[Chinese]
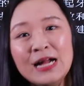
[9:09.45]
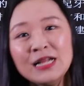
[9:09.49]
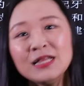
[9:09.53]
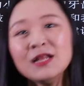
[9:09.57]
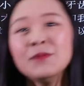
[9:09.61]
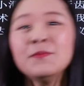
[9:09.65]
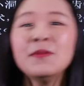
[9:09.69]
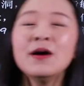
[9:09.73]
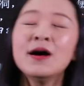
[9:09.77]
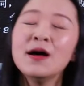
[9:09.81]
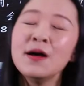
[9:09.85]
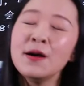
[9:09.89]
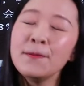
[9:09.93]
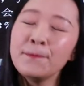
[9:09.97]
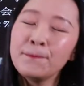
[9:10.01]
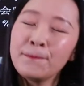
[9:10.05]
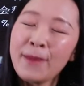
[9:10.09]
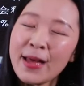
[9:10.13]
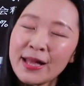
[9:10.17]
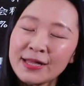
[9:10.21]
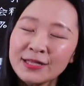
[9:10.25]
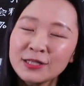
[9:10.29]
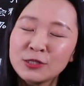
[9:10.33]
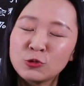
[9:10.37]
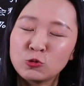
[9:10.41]
那么
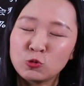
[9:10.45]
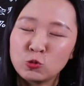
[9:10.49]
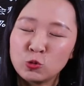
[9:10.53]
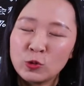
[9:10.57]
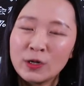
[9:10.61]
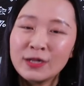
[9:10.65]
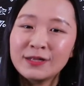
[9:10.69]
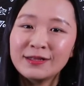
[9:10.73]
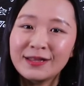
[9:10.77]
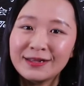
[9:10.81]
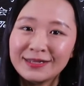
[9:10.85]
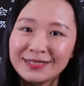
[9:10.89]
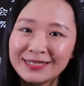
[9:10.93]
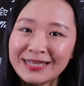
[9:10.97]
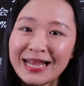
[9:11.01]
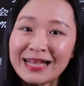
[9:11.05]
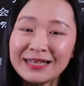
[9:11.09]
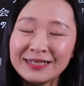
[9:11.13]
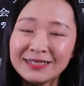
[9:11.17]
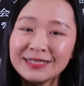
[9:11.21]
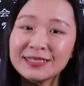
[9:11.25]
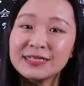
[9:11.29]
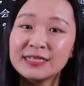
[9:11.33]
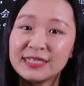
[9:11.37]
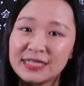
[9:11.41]
班主任的
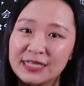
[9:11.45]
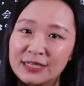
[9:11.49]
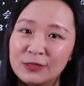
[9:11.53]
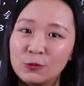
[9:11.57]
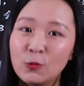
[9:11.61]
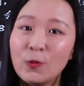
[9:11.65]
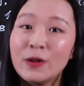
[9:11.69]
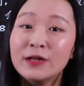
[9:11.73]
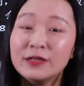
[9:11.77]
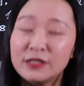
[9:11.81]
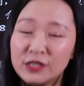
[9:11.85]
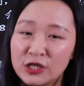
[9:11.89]
三次提问，